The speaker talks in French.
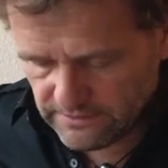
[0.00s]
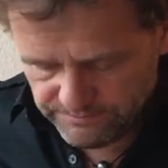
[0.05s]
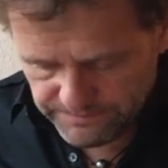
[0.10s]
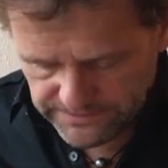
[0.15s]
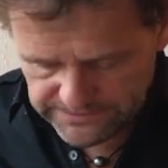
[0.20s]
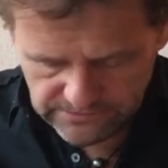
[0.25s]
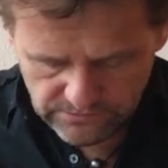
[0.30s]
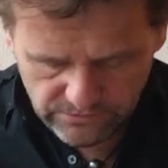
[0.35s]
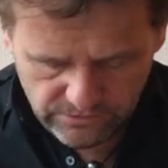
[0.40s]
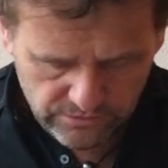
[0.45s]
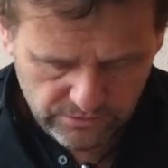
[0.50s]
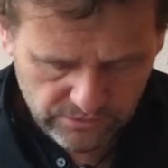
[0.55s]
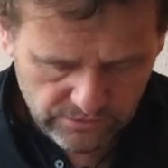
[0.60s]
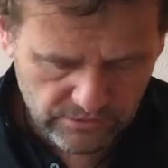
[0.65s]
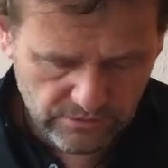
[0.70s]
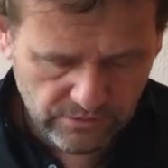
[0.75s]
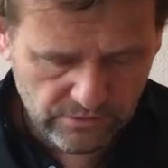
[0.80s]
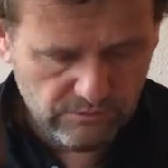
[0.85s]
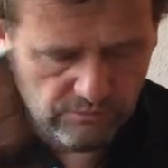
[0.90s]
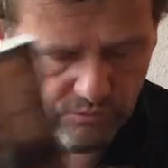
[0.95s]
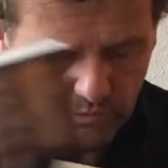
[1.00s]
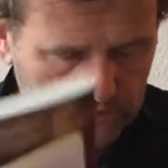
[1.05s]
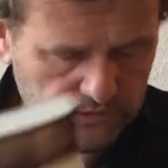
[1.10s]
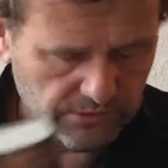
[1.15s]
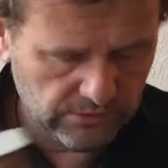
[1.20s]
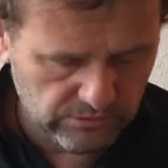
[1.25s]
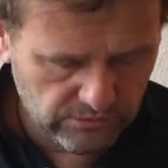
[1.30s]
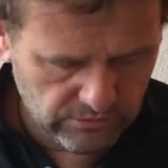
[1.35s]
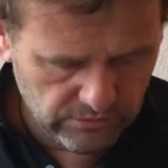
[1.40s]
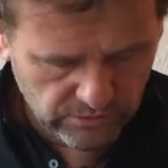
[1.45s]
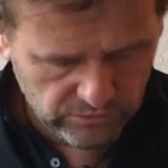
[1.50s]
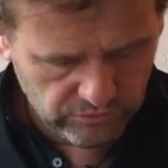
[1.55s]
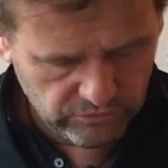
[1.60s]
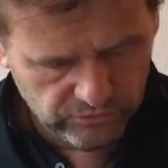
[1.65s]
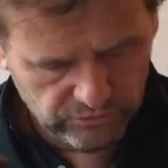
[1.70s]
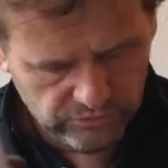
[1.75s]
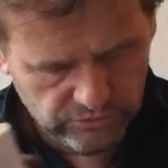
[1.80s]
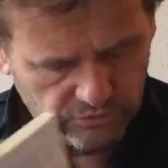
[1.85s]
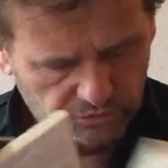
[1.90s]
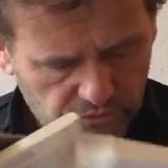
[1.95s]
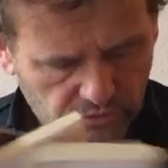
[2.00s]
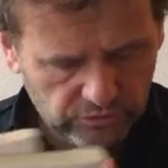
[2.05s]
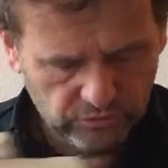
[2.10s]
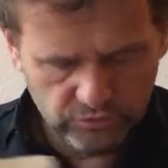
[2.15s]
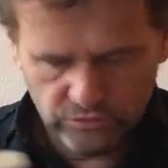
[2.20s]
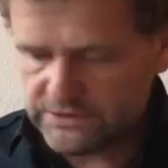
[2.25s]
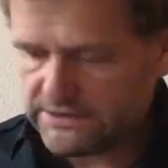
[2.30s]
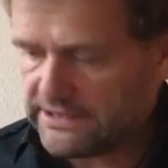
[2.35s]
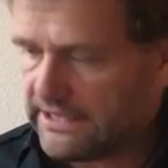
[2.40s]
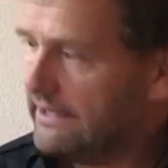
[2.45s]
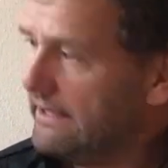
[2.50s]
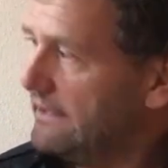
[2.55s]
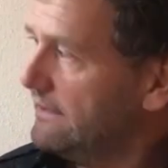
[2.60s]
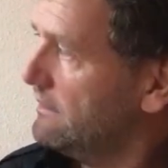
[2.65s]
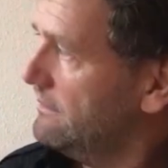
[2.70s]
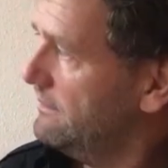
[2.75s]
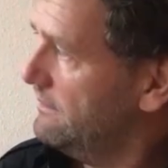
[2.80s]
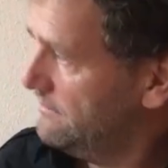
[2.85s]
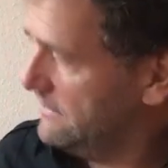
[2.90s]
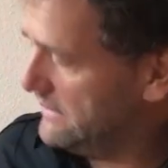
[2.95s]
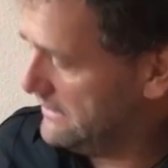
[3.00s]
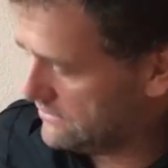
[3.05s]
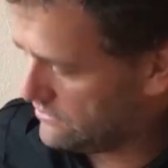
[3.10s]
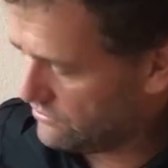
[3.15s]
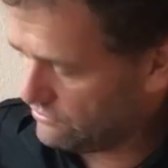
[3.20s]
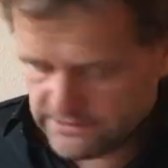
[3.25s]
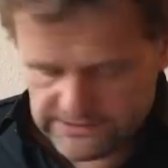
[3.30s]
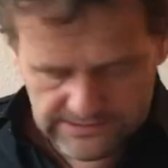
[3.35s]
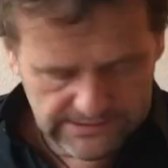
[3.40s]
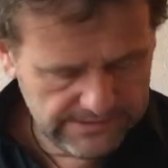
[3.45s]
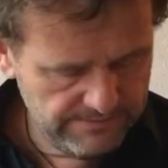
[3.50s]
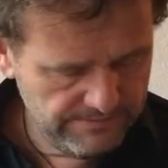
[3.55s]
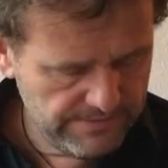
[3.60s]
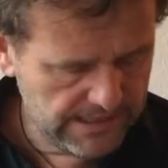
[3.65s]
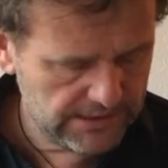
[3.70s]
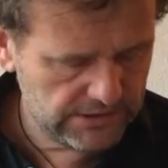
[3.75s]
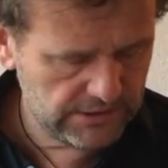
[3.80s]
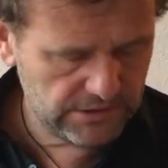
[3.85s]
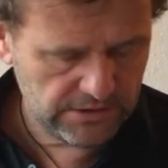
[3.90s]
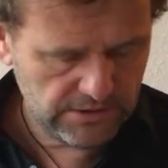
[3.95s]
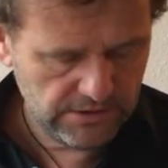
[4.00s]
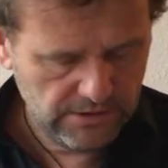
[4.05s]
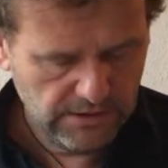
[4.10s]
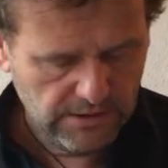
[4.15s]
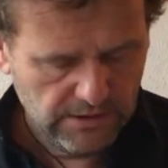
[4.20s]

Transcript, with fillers: parce que euh, moi dans, tout, ça, il y a quand même des chouettes images.